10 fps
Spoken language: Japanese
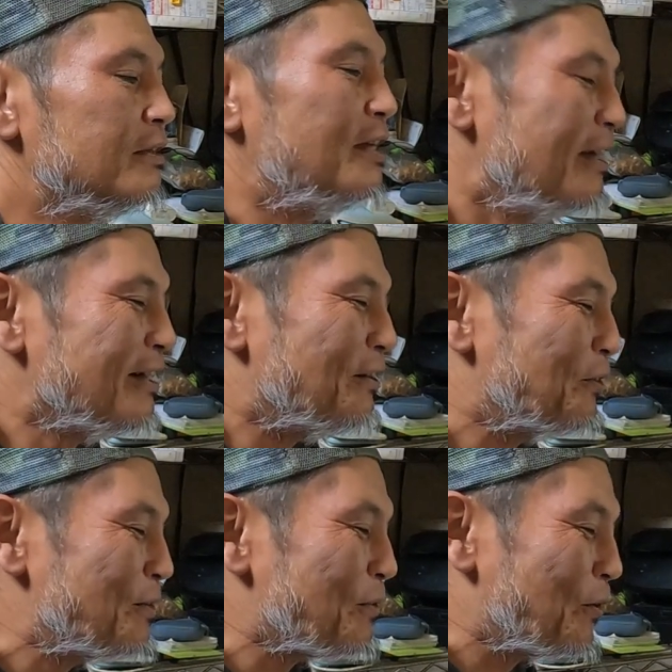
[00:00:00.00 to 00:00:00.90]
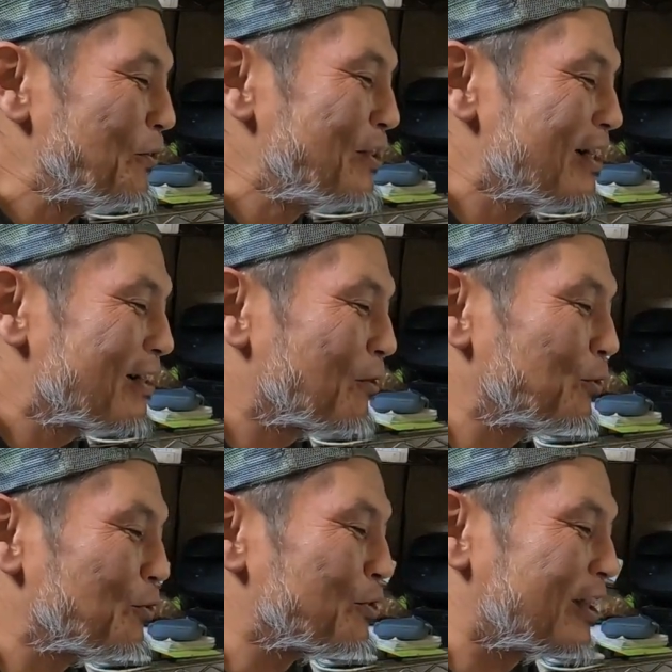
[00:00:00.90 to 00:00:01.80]
いやいや、俺もこんな
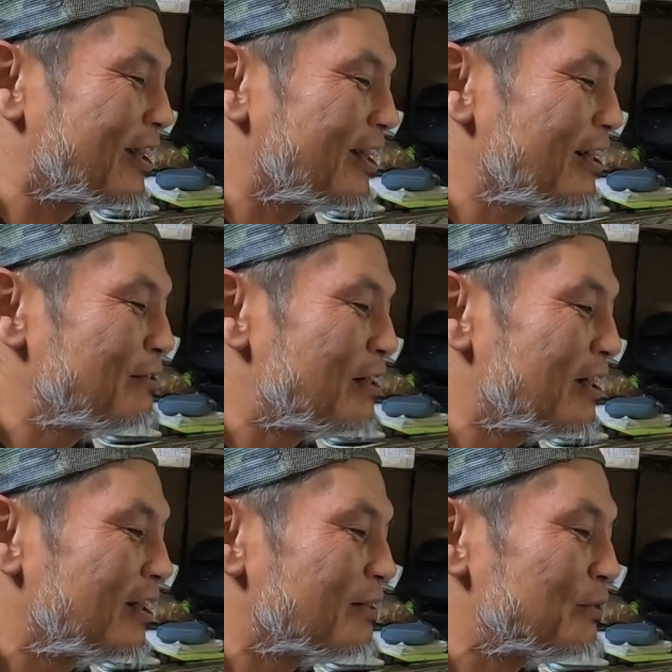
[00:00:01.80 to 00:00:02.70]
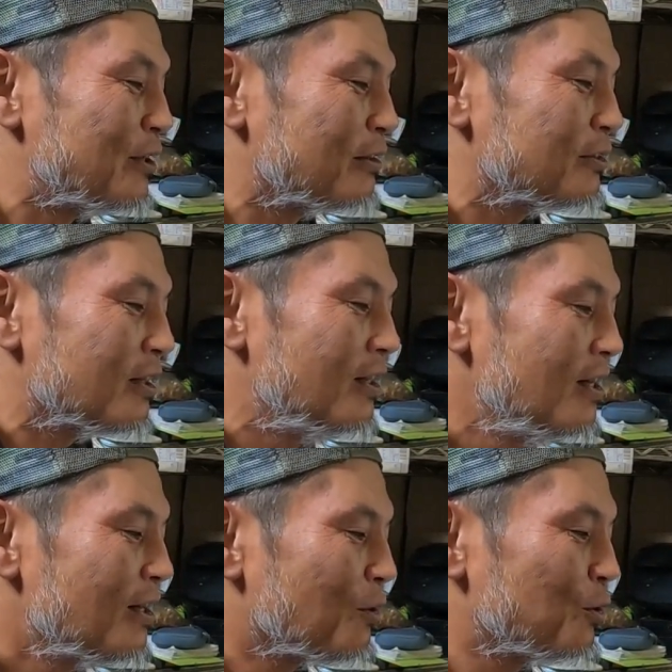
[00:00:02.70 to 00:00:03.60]
ことを聞きたいわけでもなくさ、
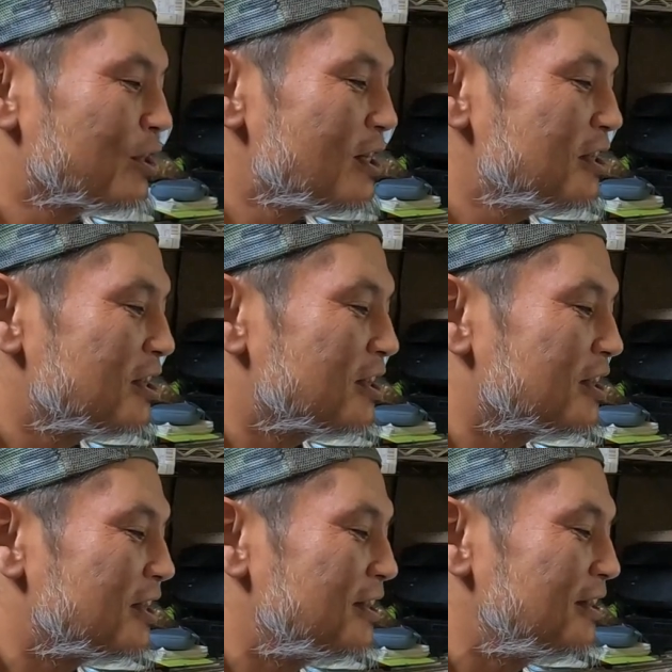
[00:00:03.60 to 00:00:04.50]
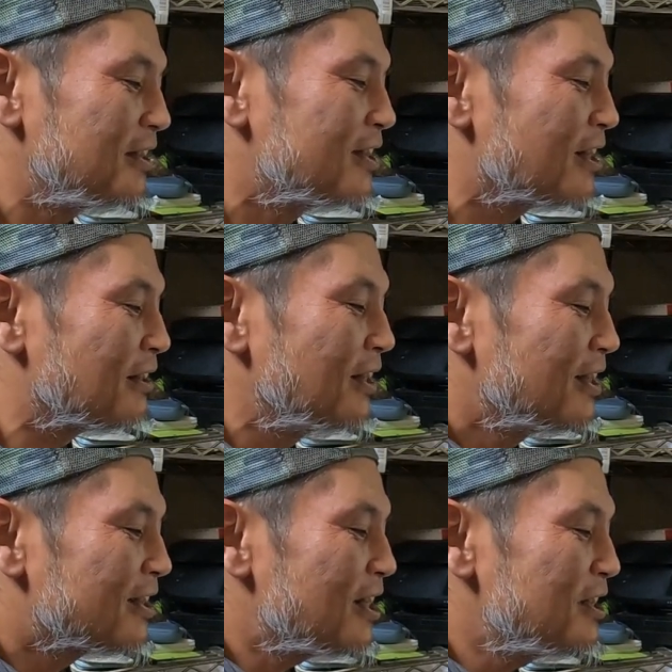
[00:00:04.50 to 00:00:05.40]
小三振じゃない、
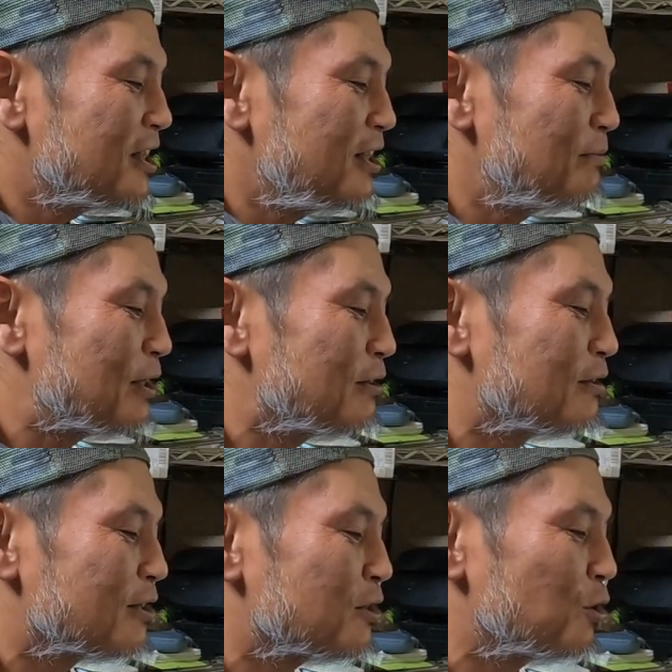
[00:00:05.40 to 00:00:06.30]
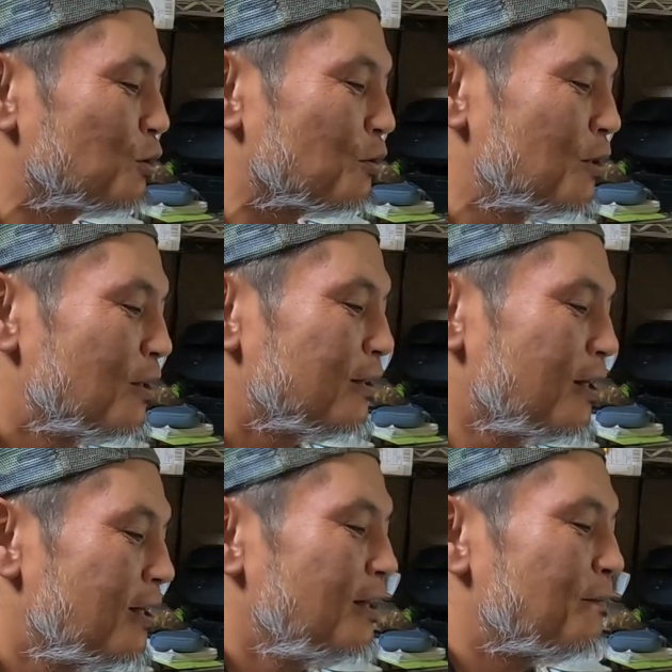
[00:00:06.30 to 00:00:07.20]
三振にまつわるさ、ちょっと、
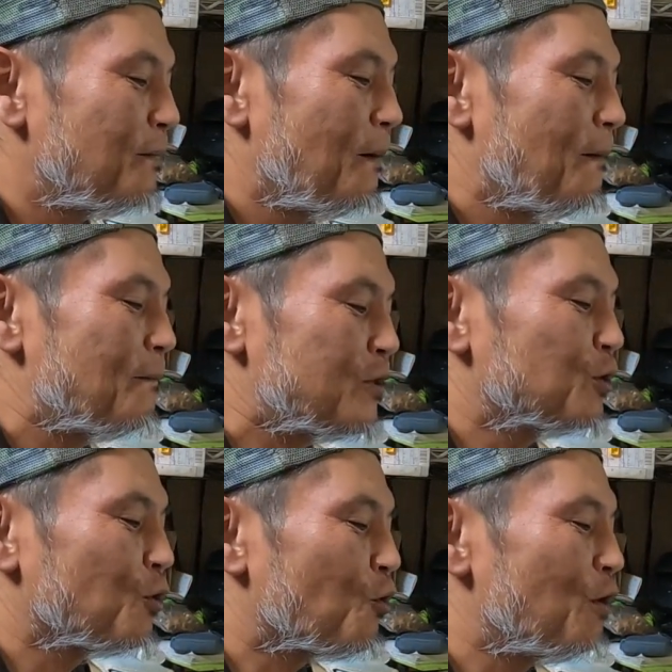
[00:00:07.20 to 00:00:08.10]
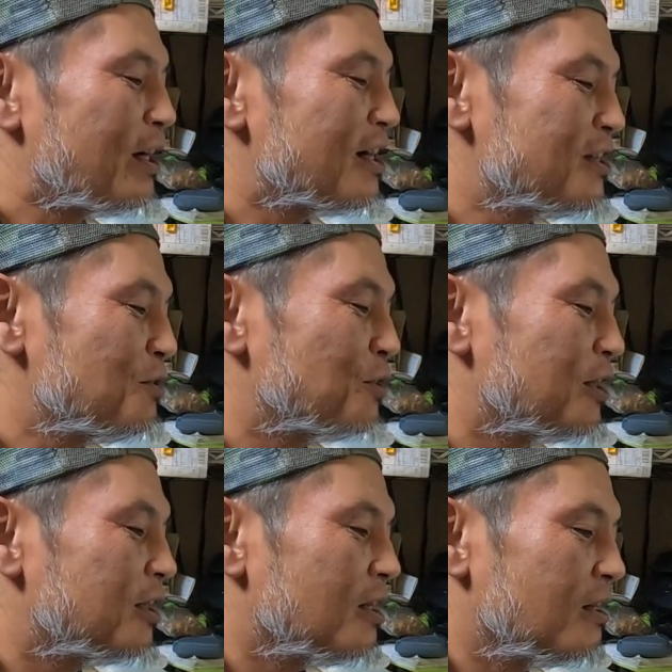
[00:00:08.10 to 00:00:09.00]
ね、ちょっと怖い。ちょっと怖い感じを
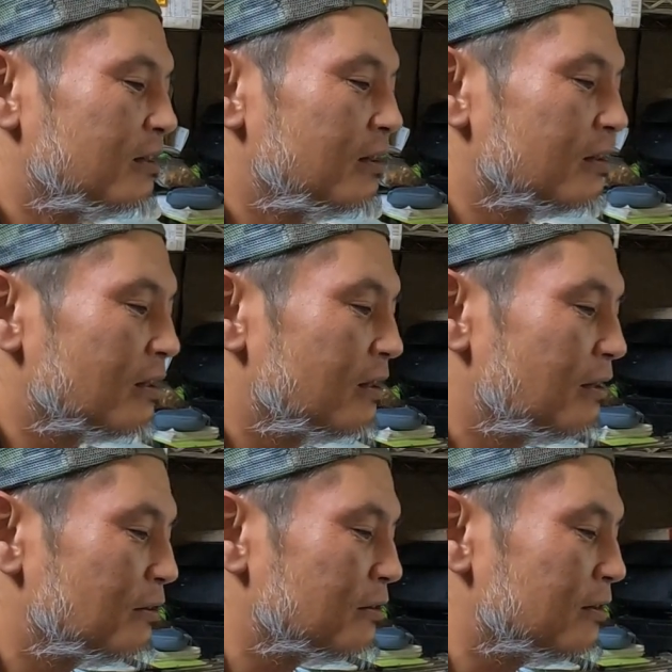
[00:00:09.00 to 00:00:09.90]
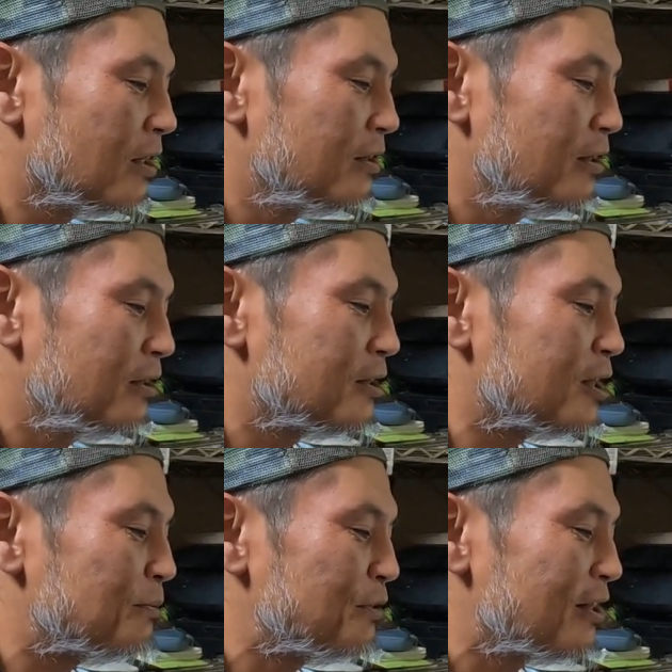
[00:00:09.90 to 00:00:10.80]
聞きたかっただけなのに、なんで
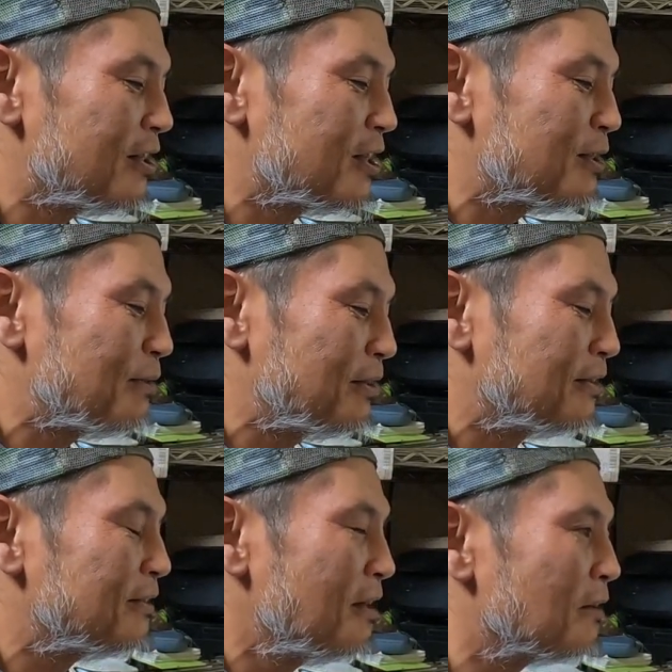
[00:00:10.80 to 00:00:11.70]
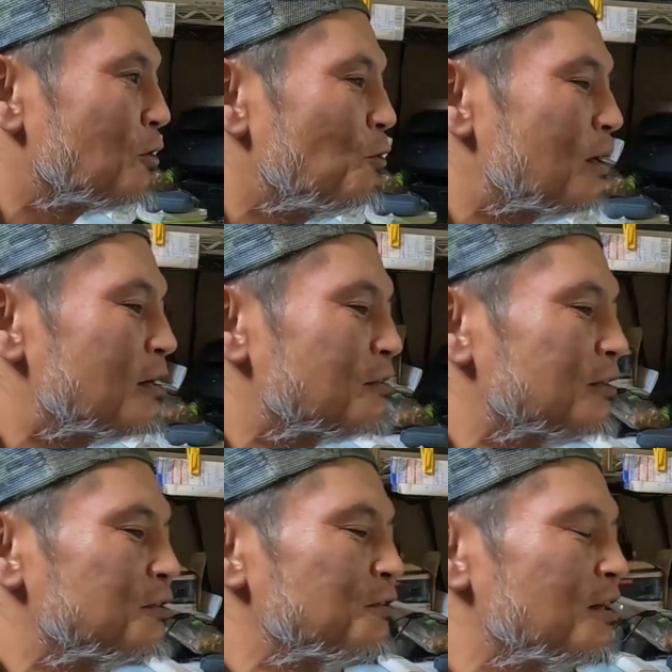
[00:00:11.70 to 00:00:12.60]
自分が一番ね、怖がる
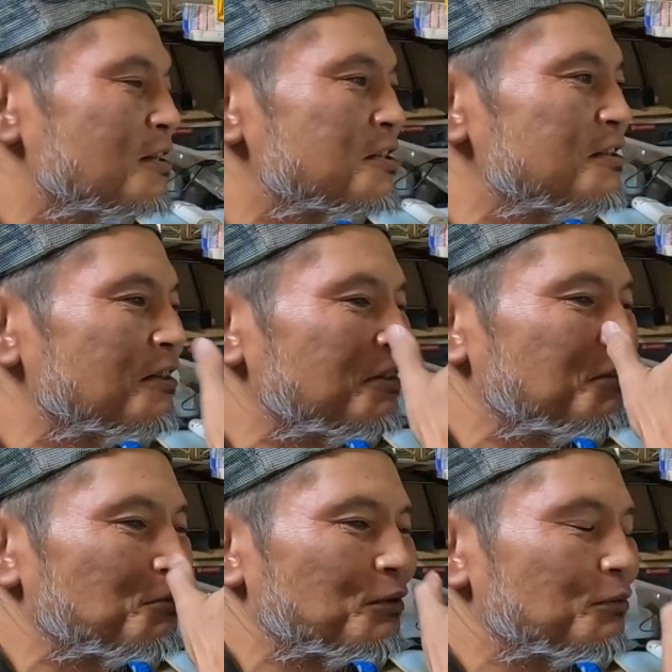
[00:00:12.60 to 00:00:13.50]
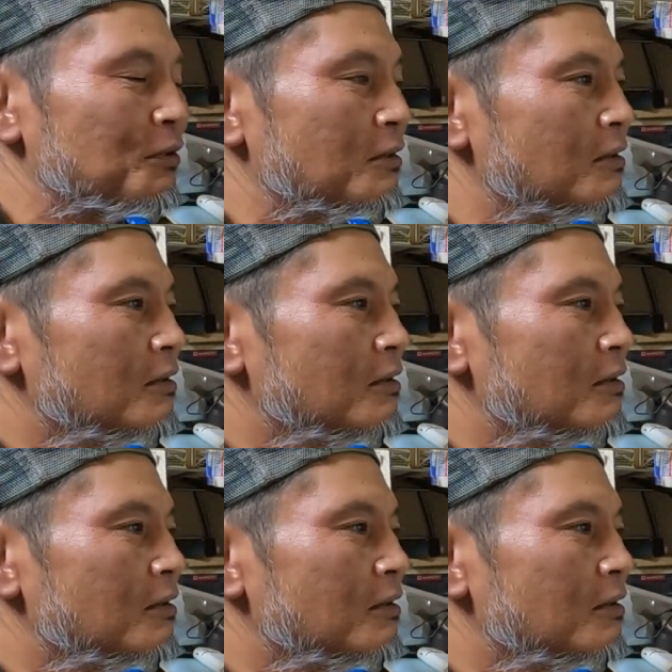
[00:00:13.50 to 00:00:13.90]
かっていう話になってきとうけどね。